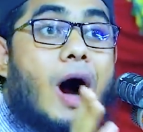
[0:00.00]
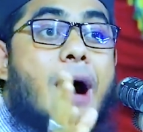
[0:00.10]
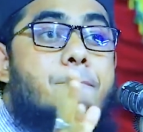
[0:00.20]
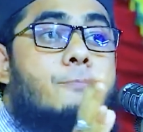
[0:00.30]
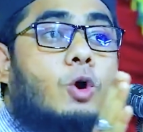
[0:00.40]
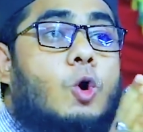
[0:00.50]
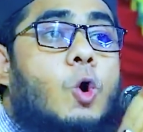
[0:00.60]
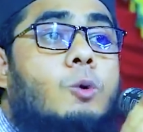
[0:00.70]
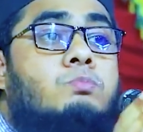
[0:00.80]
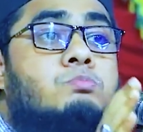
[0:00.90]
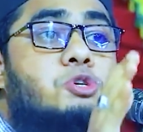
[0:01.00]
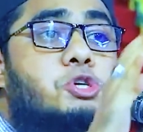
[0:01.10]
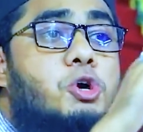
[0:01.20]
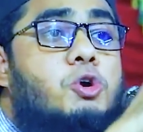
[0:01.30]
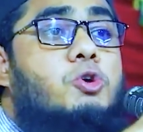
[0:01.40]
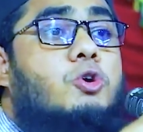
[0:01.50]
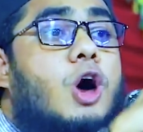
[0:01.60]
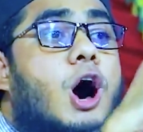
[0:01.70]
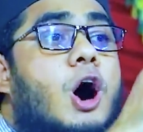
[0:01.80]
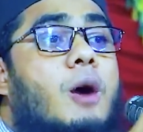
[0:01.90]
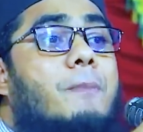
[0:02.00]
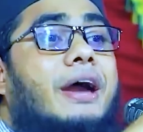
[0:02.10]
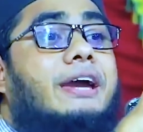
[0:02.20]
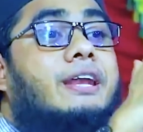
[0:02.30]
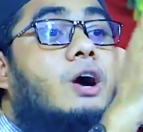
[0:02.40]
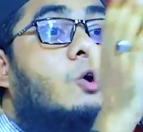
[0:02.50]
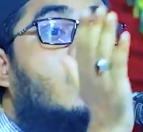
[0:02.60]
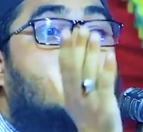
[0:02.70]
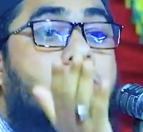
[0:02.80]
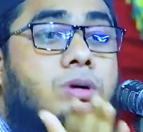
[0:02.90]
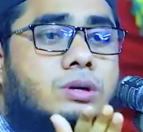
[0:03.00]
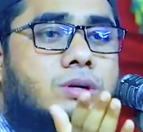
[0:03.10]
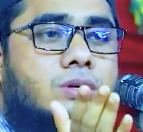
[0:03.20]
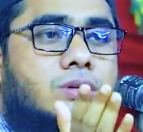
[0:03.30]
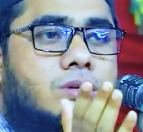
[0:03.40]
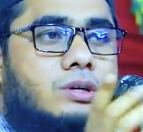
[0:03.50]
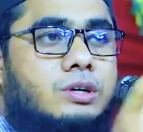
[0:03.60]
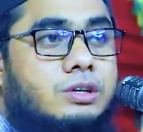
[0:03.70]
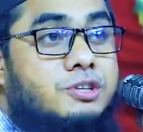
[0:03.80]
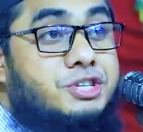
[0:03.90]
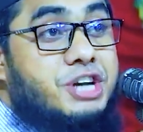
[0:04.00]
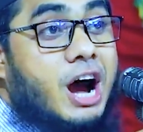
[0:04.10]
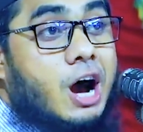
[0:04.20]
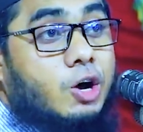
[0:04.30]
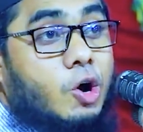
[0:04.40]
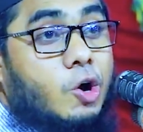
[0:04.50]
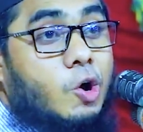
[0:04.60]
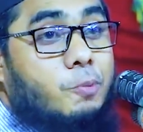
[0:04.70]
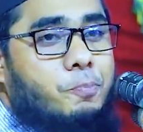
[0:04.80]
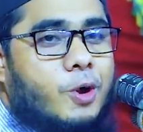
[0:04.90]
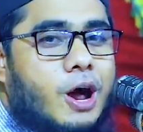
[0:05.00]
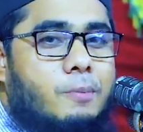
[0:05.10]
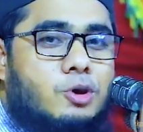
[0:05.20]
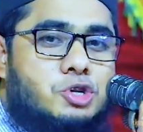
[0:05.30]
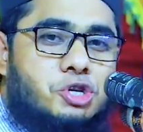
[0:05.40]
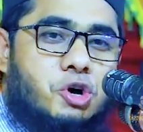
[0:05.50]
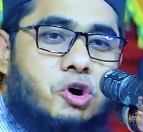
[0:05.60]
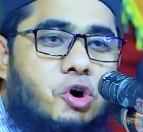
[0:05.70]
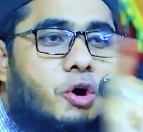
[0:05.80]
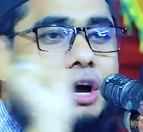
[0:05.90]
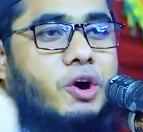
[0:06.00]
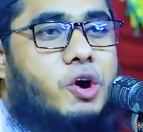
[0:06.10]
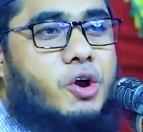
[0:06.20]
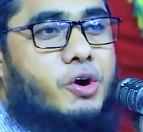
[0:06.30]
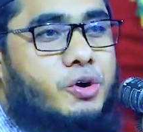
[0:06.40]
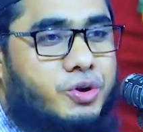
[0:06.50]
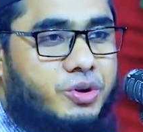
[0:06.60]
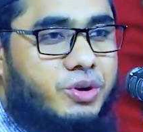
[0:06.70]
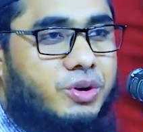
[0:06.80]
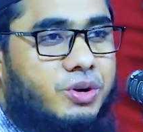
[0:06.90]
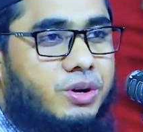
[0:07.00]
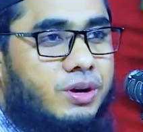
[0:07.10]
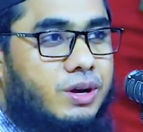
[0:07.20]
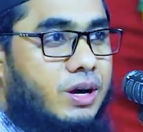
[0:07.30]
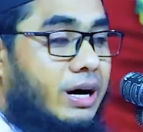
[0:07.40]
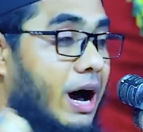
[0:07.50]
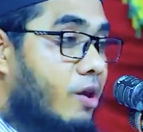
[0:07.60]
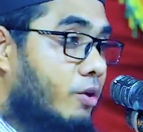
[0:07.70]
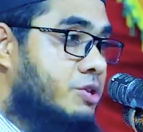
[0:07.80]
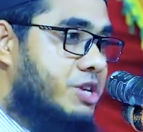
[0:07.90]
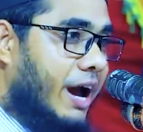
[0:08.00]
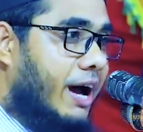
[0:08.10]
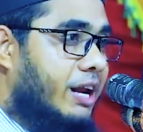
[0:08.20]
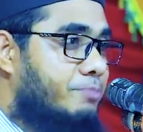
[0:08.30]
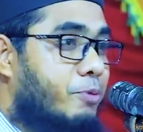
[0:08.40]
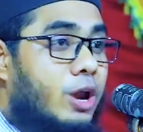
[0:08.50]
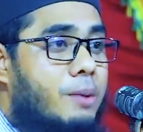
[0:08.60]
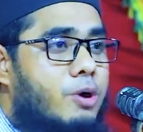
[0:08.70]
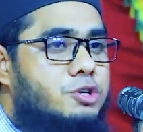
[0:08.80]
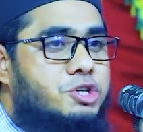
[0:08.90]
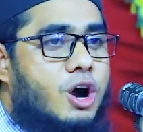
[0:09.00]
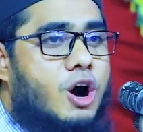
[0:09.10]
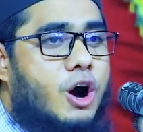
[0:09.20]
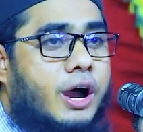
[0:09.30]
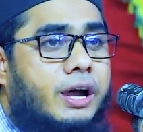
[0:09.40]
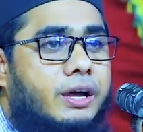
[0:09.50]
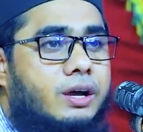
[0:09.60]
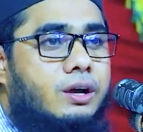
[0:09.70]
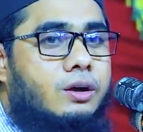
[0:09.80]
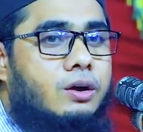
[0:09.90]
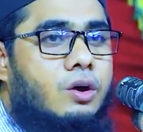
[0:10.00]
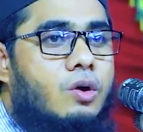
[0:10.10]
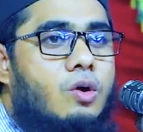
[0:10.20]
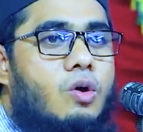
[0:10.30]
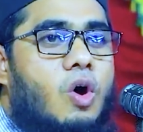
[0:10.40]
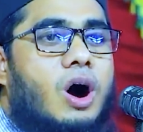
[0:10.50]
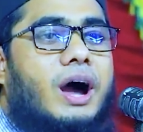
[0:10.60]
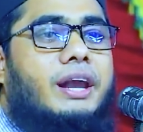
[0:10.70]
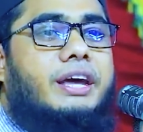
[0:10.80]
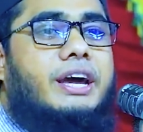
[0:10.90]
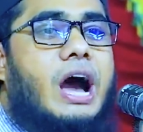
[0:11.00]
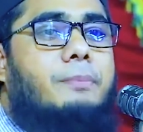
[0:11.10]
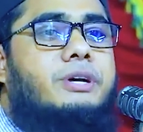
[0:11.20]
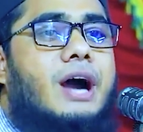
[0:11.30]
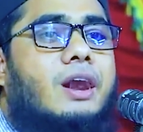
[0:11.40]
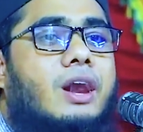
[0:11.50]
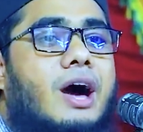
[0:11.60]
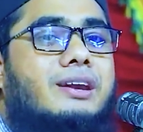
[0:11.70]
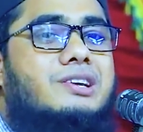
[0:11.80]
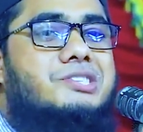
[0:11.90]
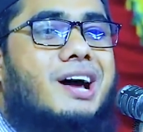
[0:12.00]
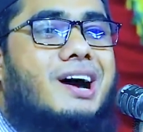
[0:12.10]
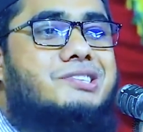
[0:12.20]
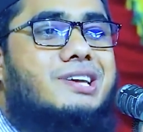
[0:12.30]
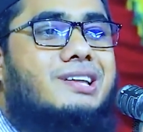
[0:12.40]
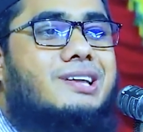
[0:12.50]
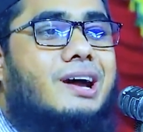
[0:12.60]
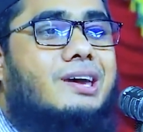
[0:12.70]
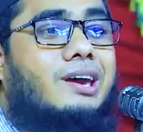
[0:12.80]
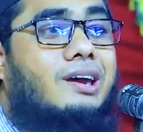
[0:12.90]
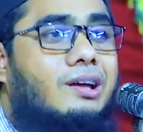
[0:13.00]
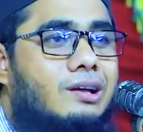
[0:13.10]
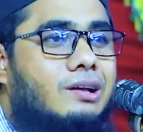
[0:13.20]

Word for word: ওয়ামরুহুম শূরা বাইনাহুম যা করো পরামর্শ করে করো কারণ যেখানে পরামর্শ হয় ওখানে আমি আল্লাহ নিজে হাজির থাকি